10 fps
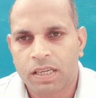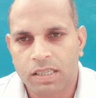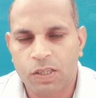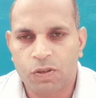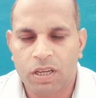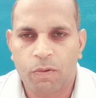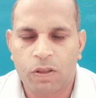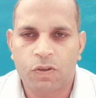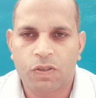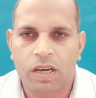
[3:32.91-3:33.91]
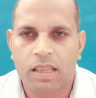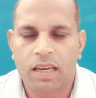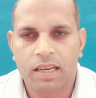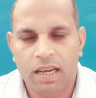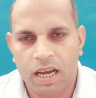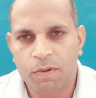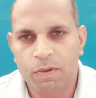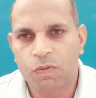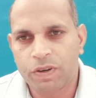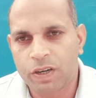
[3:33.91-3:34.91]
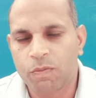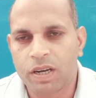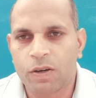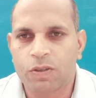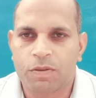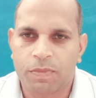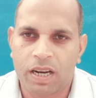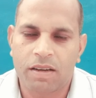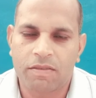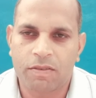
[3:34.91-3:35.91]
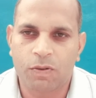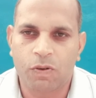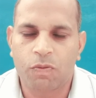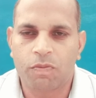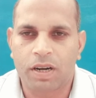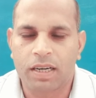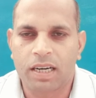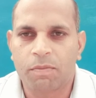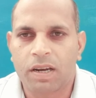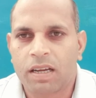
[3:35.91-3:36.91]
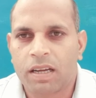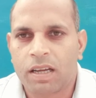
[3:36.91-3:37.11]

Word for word: सर्च तो ये बहुत दिनों से करते थे लेकिन अब इनको वीडियो मिली कुछ मेरा उनको कंटेंट मिला